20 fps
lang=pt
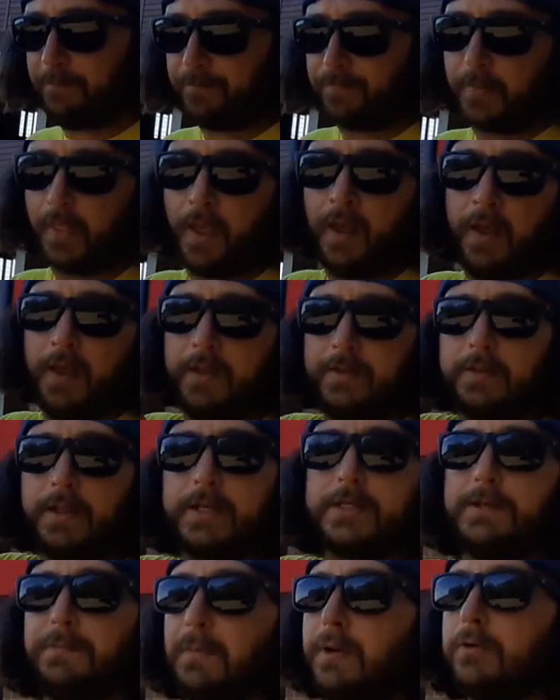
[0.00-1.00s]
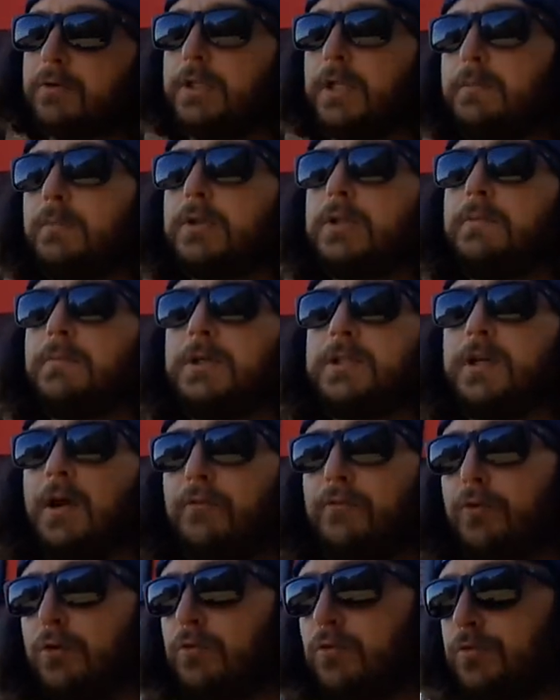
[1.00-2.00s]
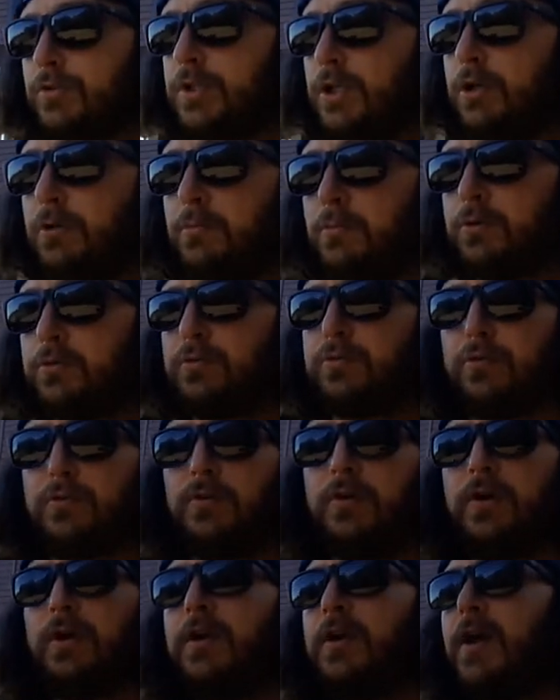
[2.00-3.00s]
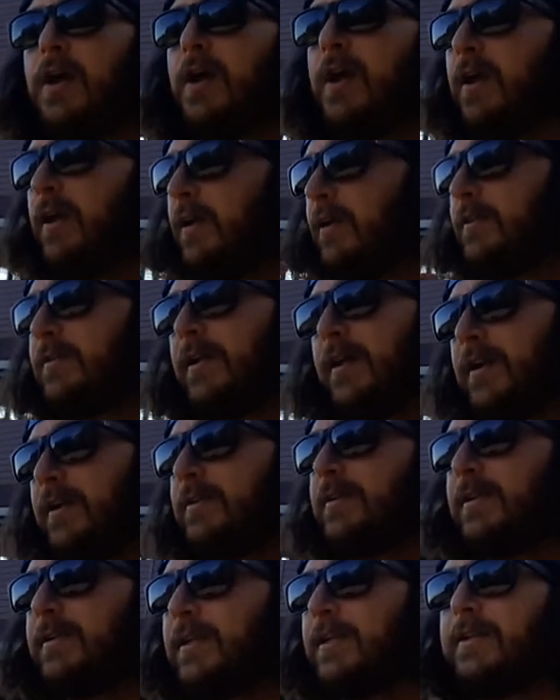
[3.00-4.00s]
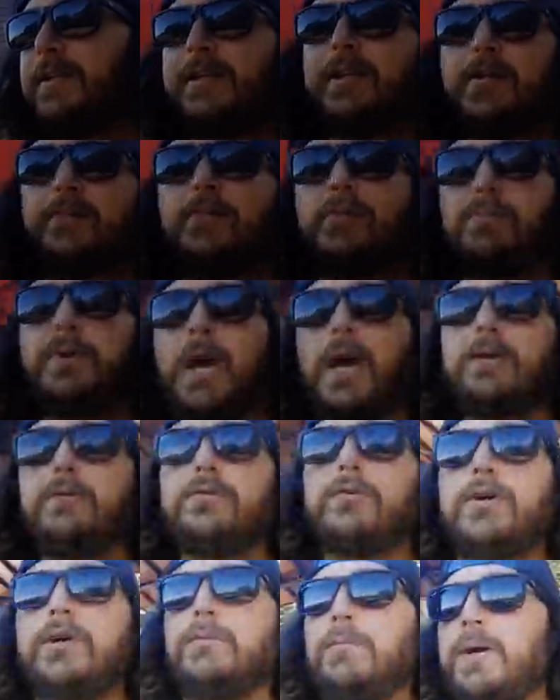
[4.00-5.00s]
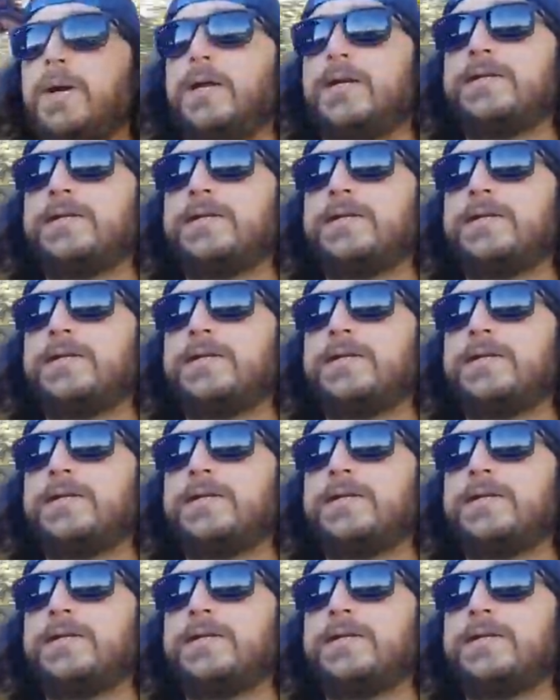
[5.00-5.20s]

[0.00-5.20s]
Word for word: Nesse meio tempo eu também já vou conseguir o um motor. E dededede, nós vamos cair no rio, beleza?